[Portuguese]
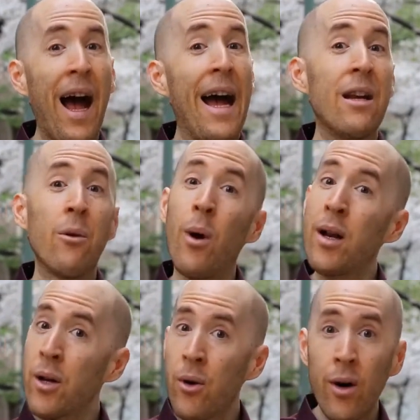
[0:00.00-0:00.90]
Não
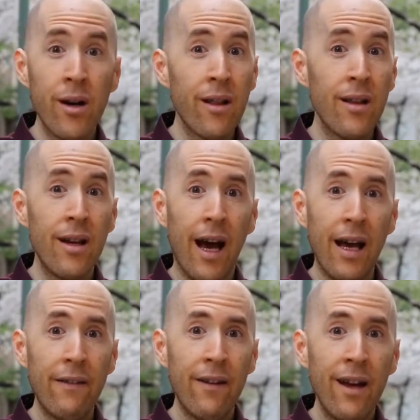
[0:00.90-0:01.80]
quero entrar na
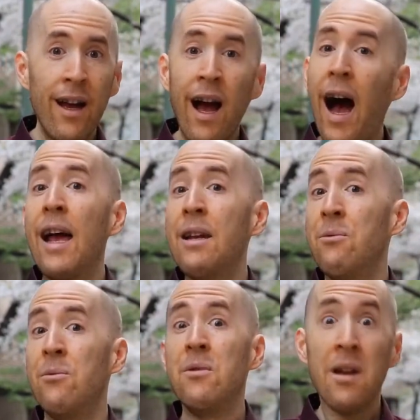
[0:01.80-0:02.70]
faca. Eu
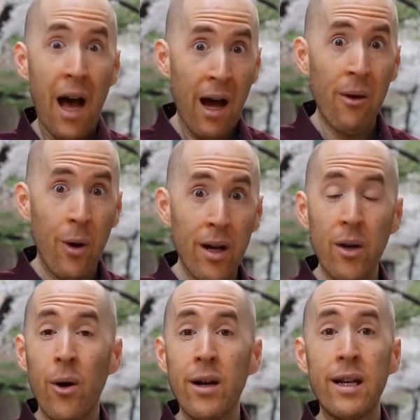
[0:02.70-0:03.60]
não quero usar
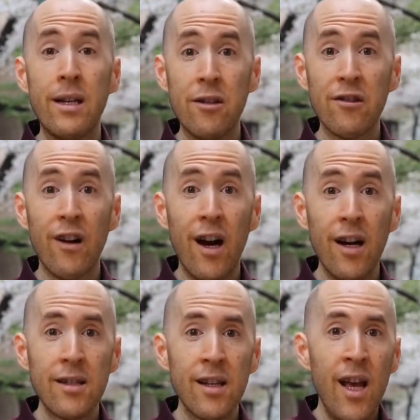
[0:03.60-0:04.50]
nenhuma droga.
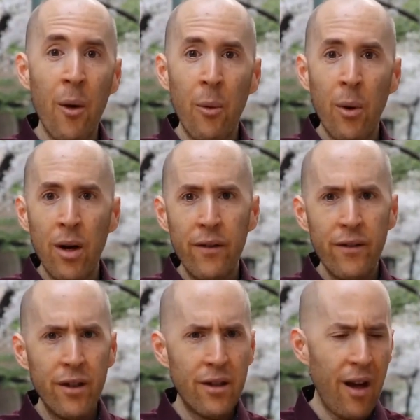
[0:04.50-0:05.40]
E o que
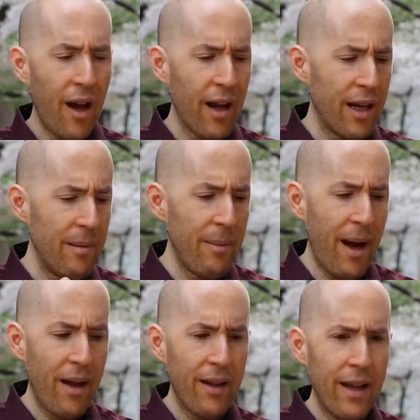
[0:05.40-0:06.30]
quer que você
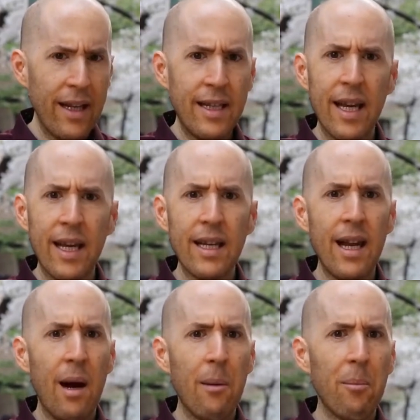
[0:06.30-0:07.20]
esteja falando,
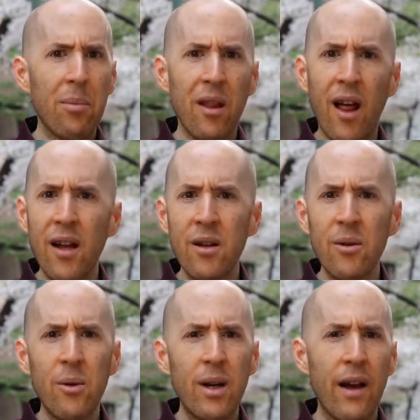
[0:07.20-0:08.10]
como tirar
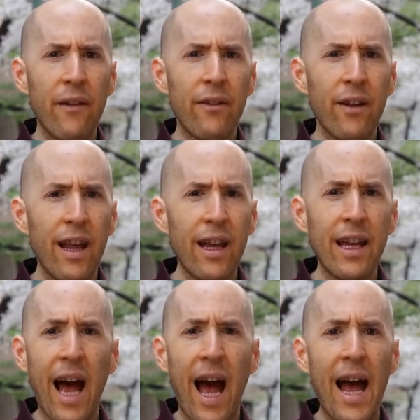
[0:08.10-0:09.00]
sangue ou o que quer que
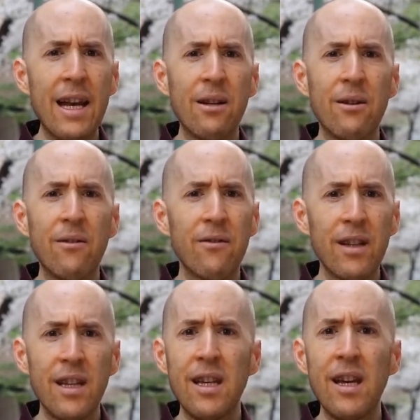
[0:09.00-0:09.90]
seja, eu
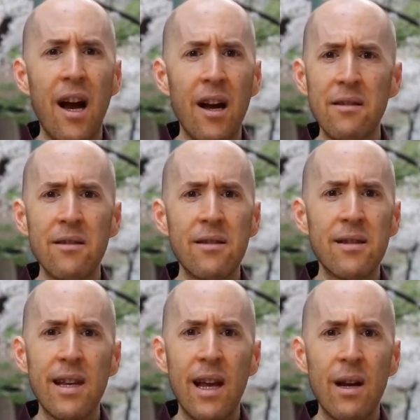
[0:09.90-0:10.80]
realmente não
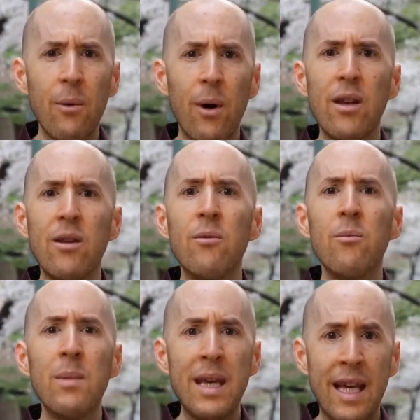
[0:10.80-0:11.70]
entendo o que você quer
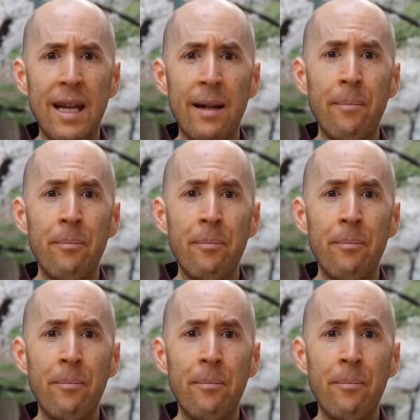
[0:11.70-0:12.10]
dizer.